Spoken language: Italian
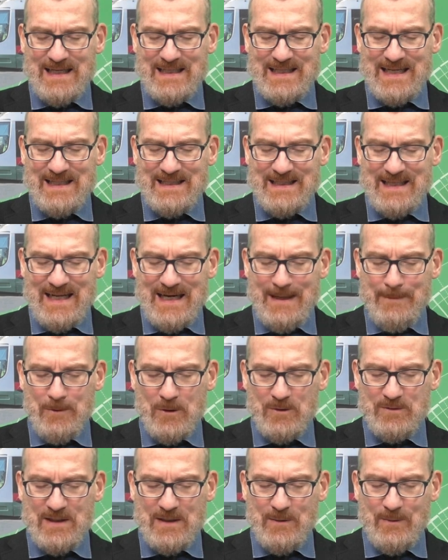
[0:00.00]
Il cantiere
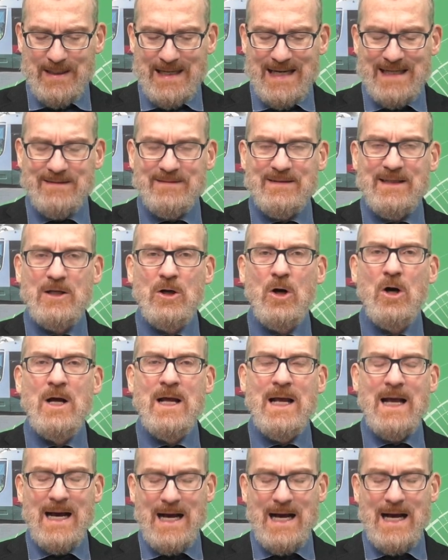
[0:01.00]
proseguirà sino